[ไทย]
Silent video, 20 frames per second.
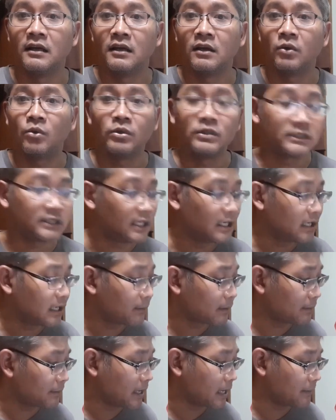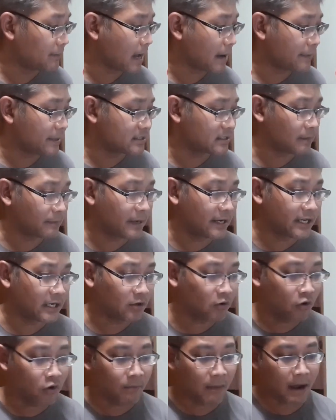คุณเจอแล้วเปิดมาเป็นสไปเด
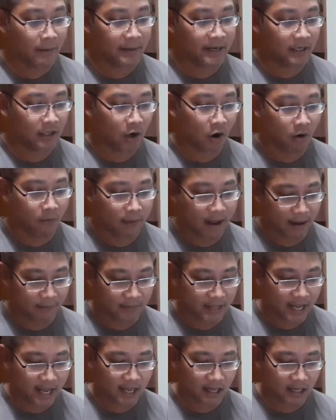โก้มาเป็นกล่องแบบ เนี้ย